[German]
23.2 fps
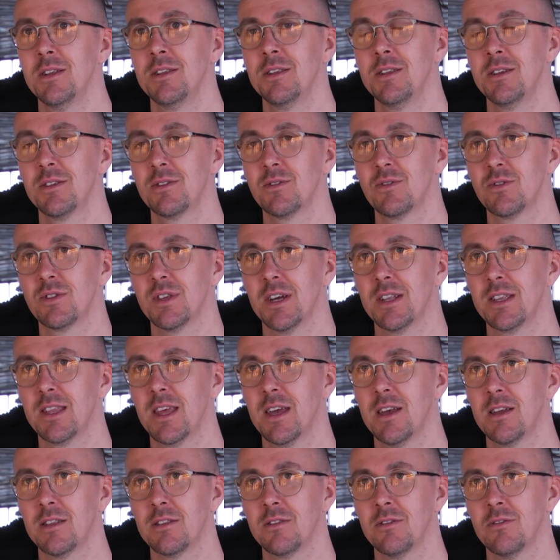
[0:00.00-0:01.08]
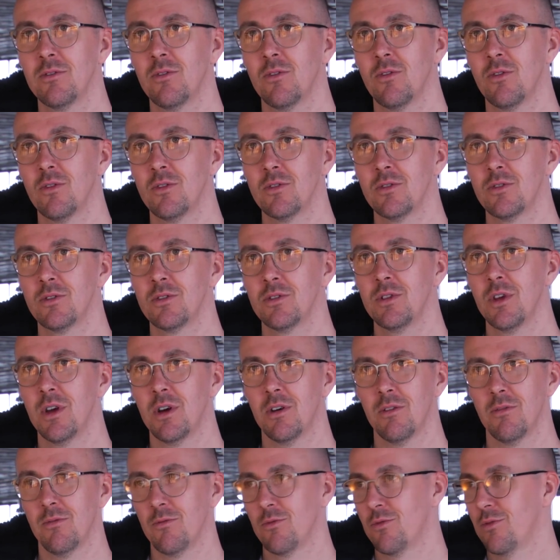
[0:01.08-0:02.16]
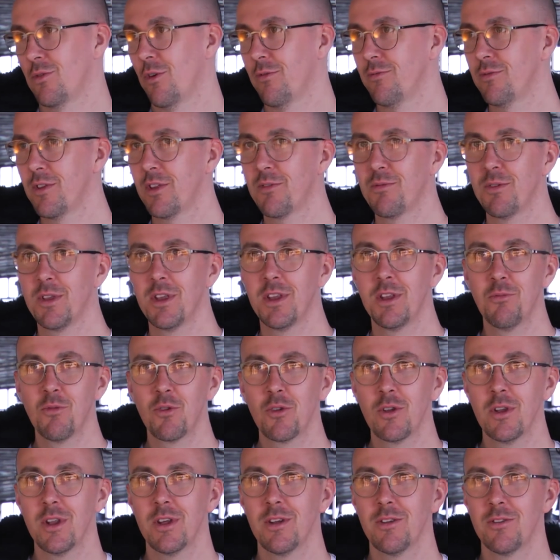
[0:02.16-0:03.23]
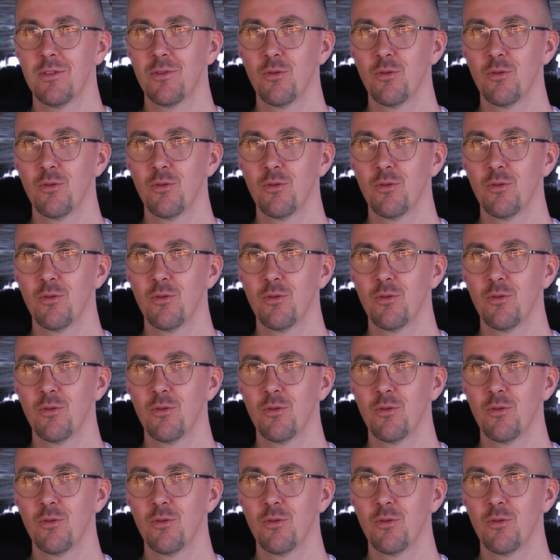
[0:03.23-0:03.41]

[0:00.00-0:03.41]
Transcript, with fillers: die zurzeit gelten. Und ja, und hoffen, dass wir hier die Mitglieder in